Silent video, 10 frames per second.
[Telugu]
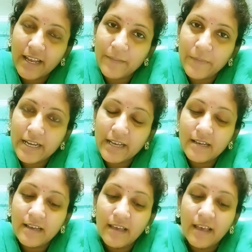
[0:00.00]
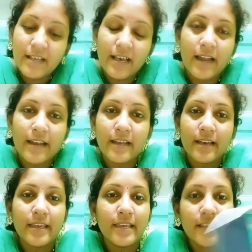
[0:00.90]
అనమాట అండ్
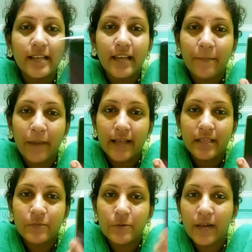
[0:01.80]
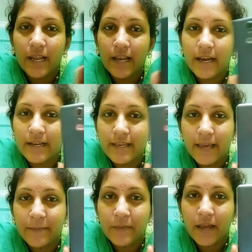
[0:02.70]
ఇది నా పాత మొబైల్ అండి
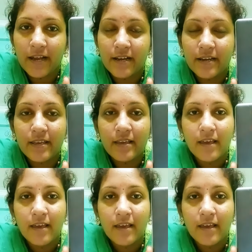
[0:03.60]
ఎంఐ అండి